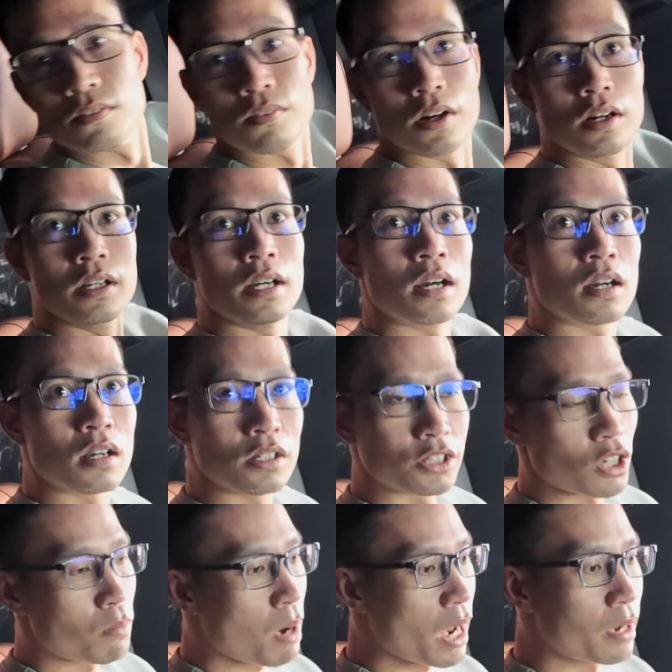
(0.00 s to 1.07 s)
Với
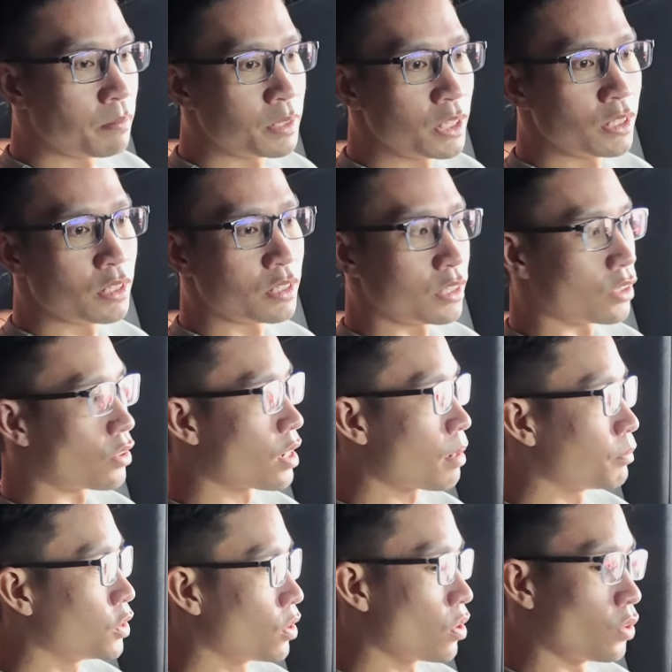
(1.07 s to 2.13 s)
G63 AMG thì chỉ có
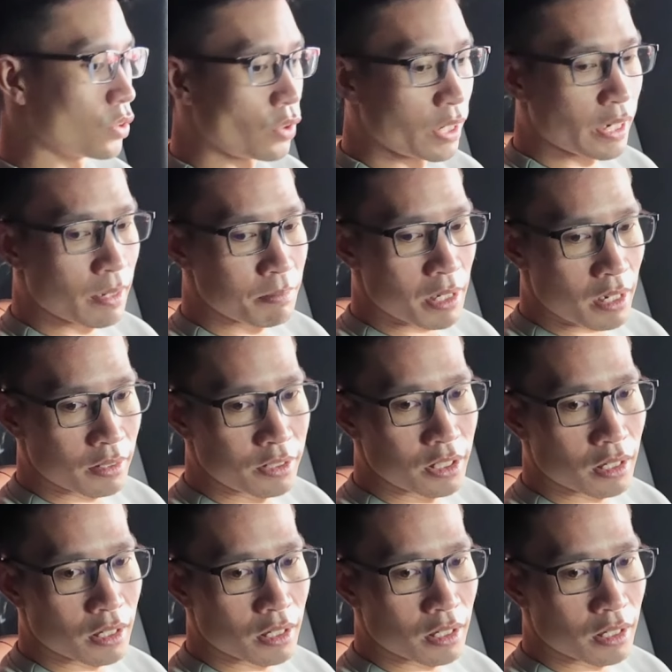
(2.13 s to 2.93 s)
5 chỗ ngồi thôi anh em nhé.